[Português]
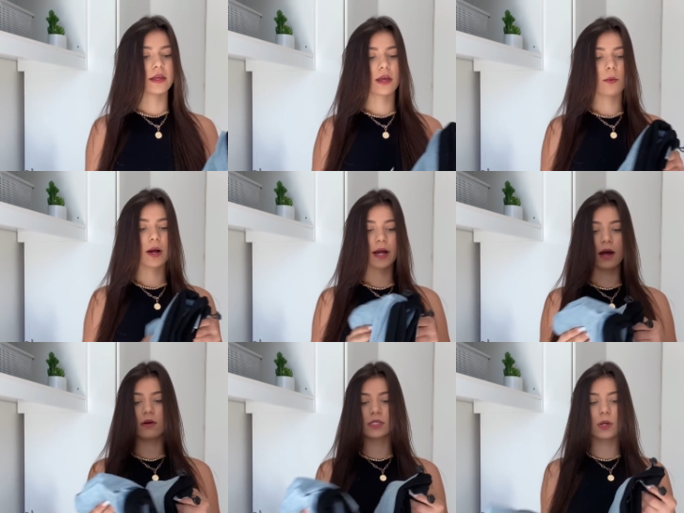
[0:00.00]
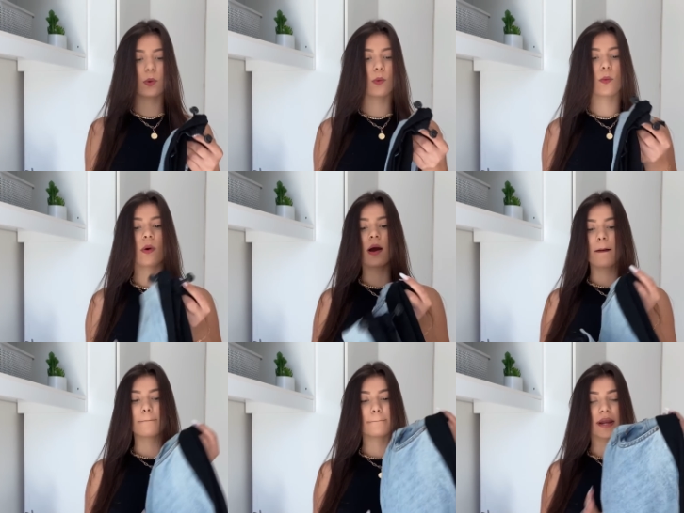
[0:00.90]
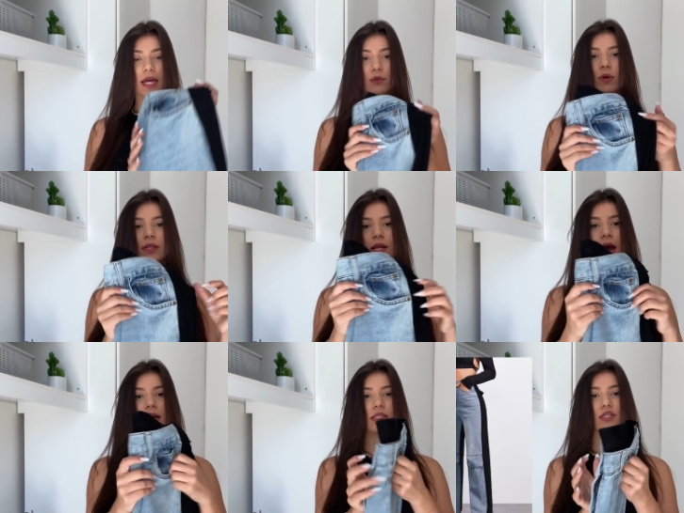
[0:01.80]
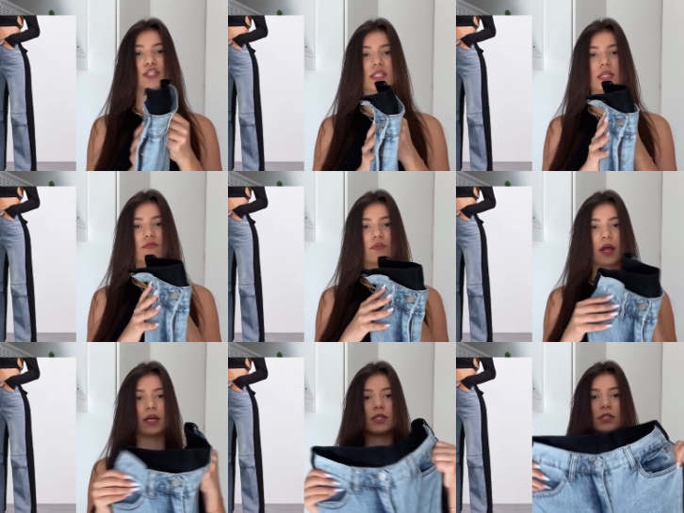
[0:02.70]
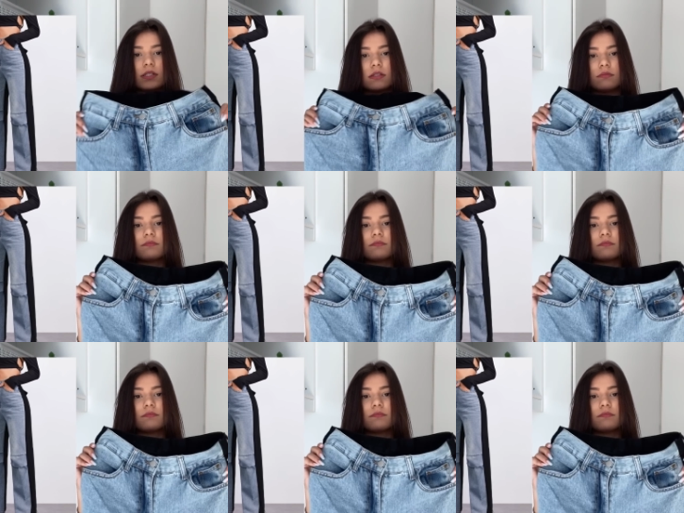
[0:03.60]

Que é uma calça com preto atrás e jeans na frente.